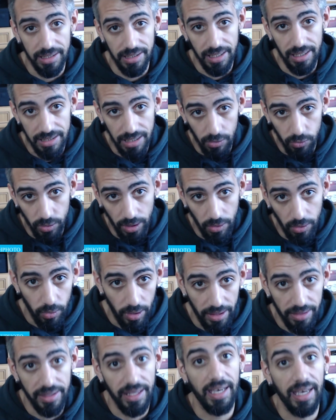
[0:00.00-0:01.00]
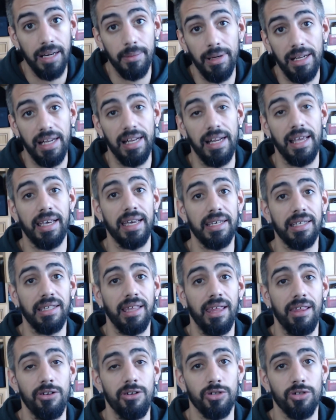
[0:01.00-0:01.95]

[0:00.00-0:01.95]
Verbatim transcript: si tenéis alguna duda dejármela en la cajita de